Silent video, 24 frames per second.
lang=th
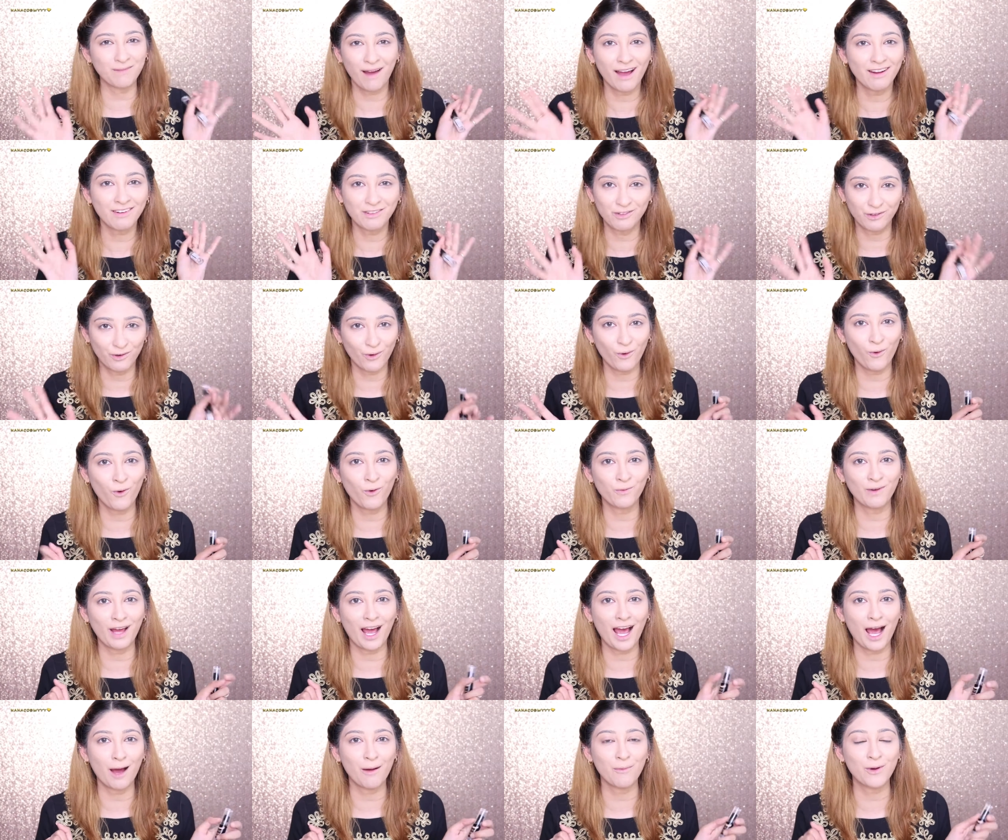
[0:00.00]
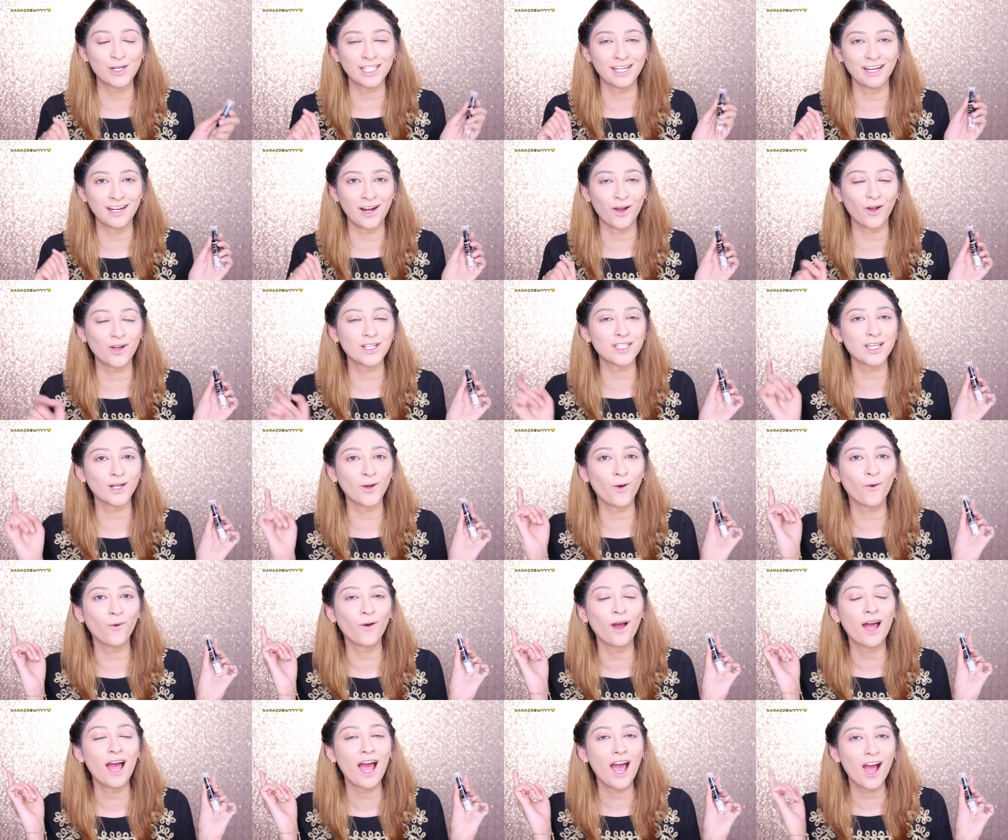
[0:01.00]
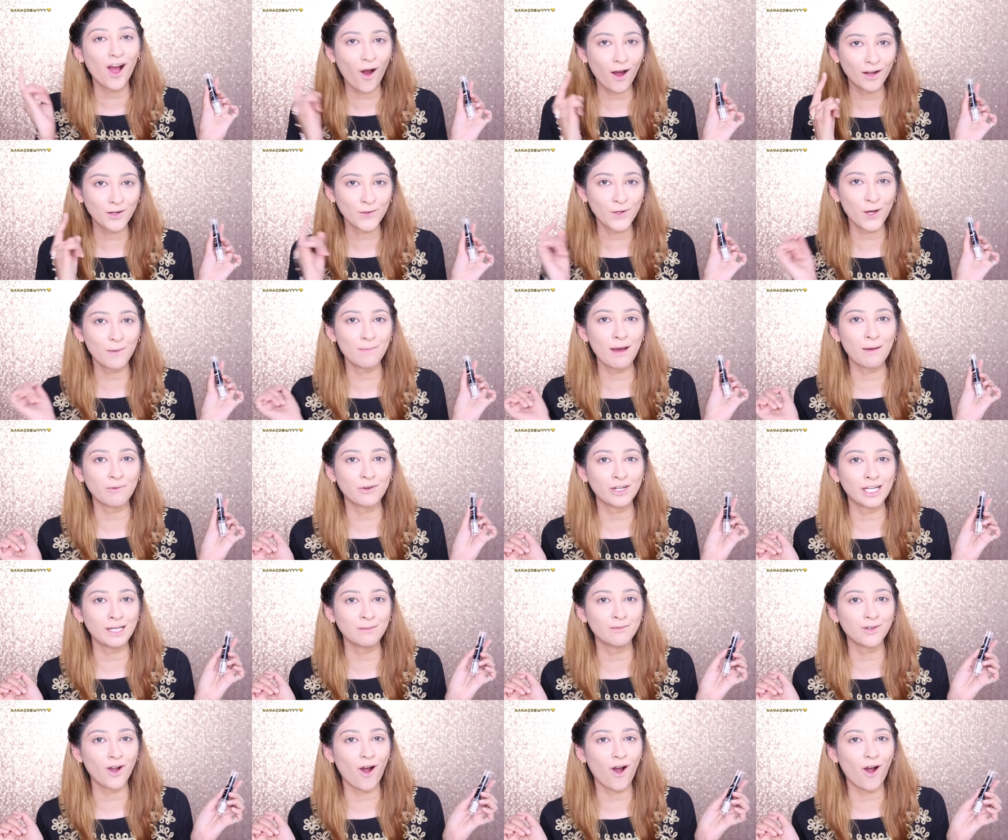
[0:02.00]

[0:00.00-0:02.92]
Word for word: พันๆรูปนะคะเพราะฉะนั้นก็จะลงคอนทัวร์แบบครีม